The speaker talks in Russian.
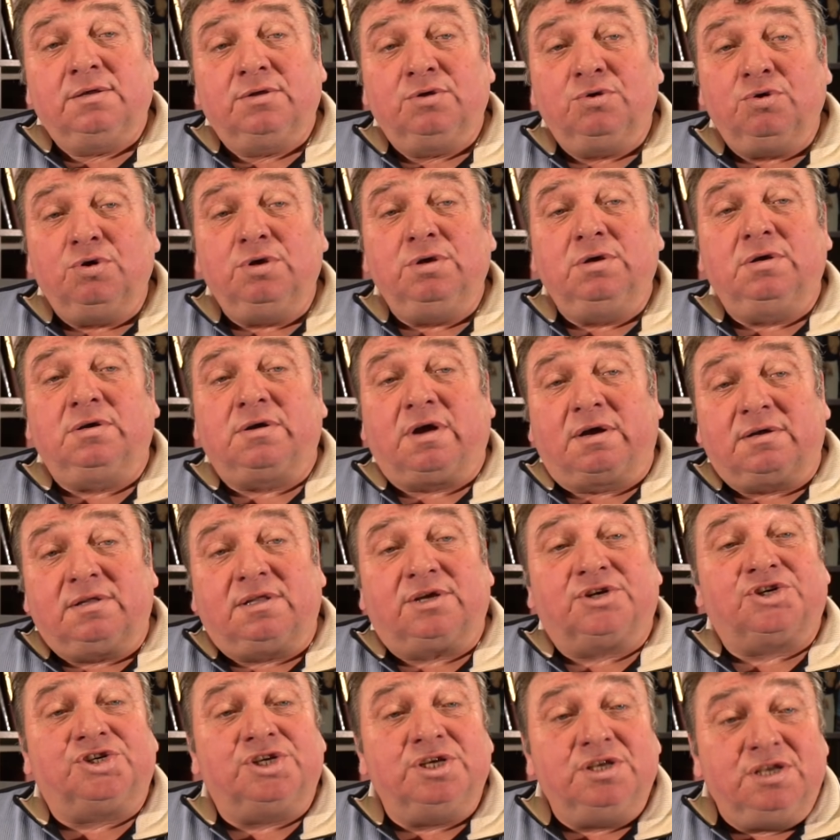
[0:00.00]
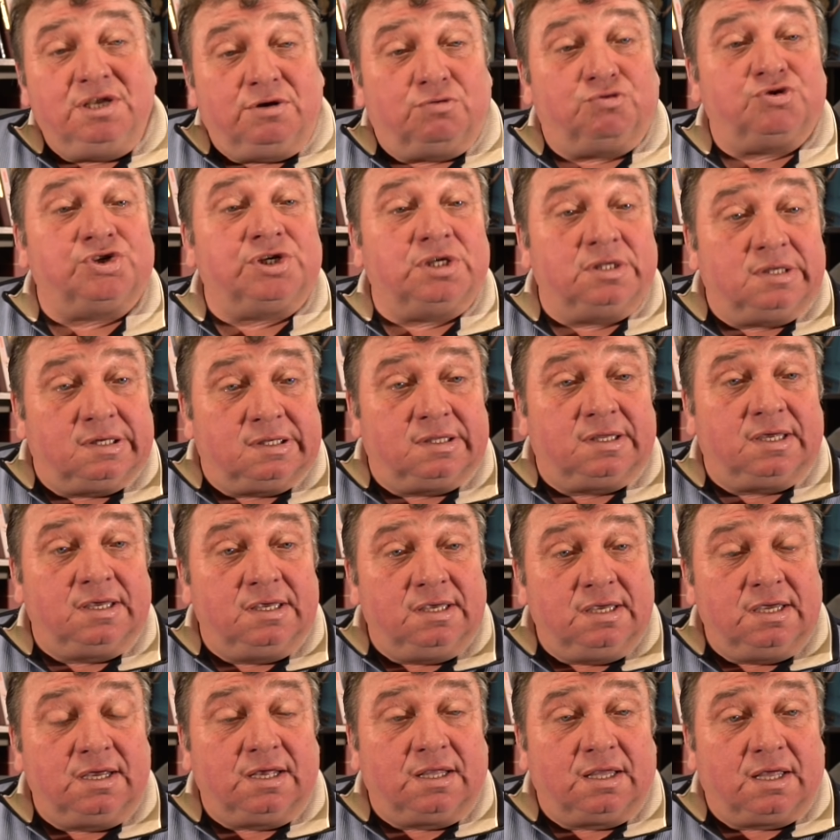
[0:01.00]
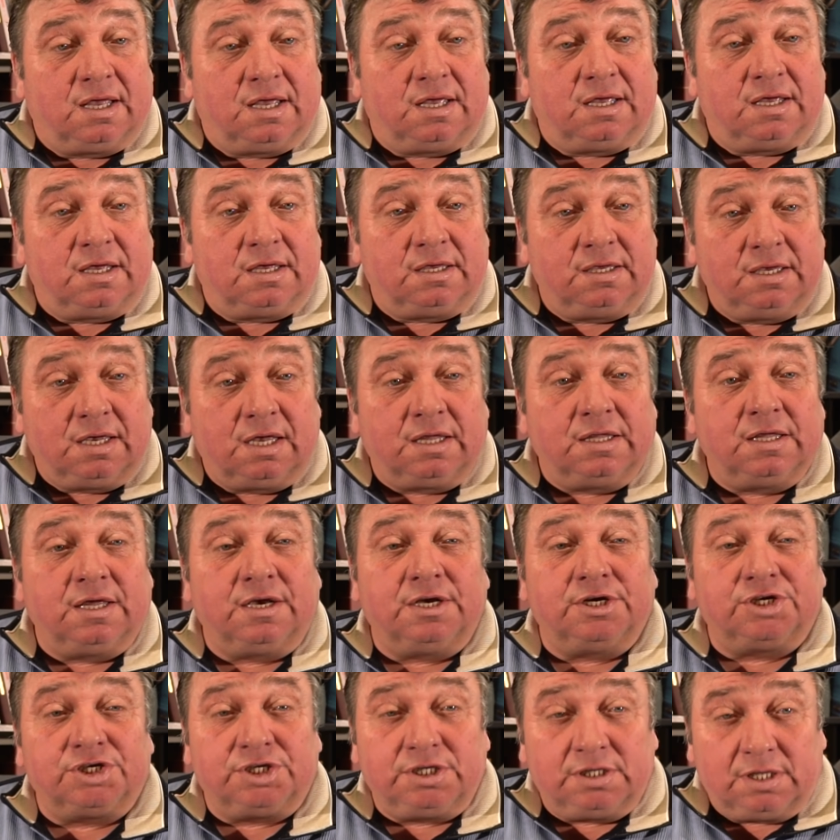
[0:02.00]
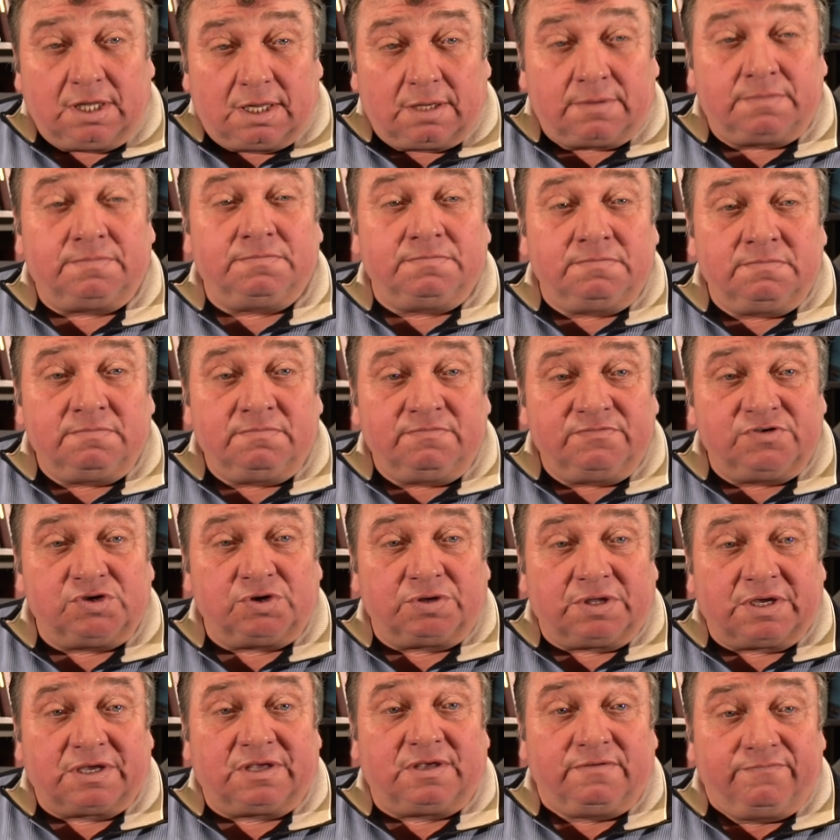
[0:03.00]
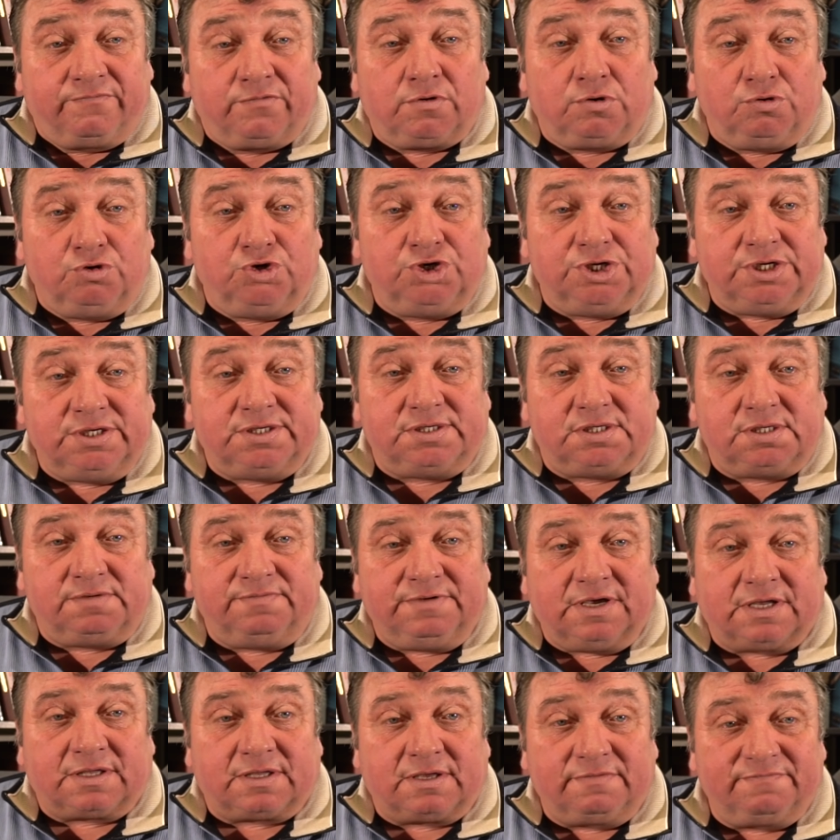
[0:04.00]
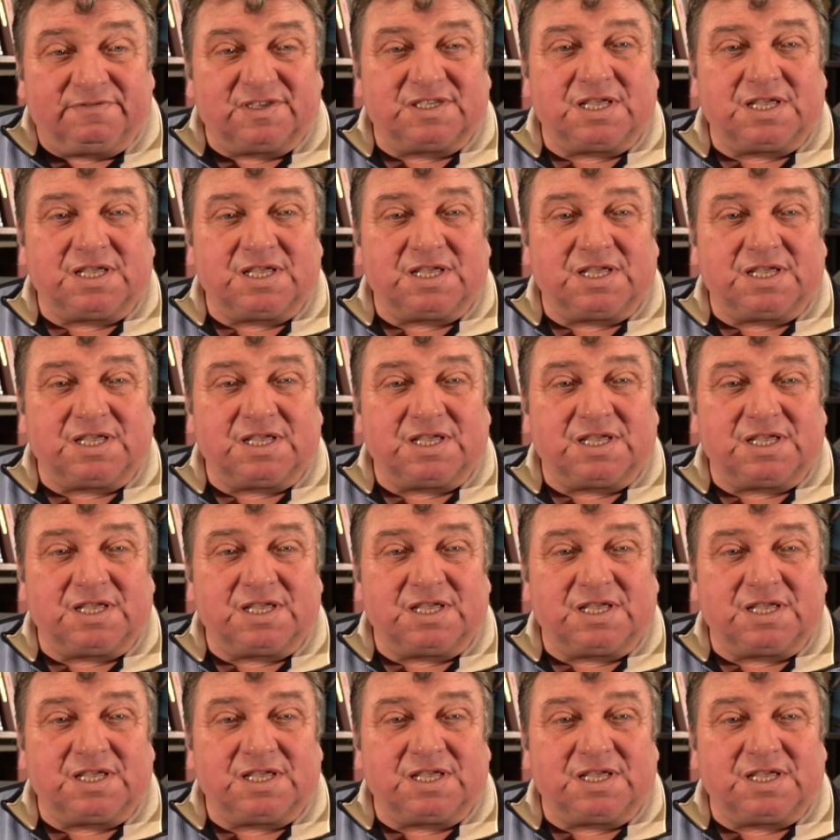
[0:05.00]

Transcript: ну и как-то жене уже надоело, и она решила все-таки включить свет. И в